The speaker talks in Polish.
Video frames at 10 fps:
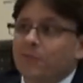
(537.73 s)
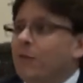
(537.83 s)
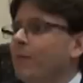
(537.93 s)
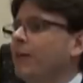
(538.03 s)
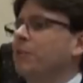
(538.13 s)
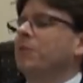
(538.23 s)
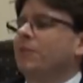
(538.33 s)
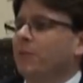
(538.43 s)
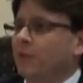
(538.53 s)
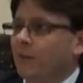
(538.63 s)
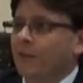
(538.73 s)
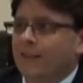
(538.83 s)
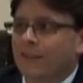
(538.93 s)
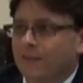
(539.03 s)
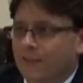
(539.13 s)
Złamaliśmy sobie nogę,
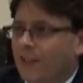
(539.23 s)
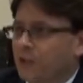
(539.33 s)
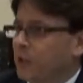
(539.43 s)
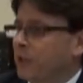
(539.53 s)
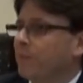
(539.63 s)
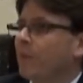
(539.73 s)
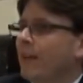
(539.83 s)
zdarza się.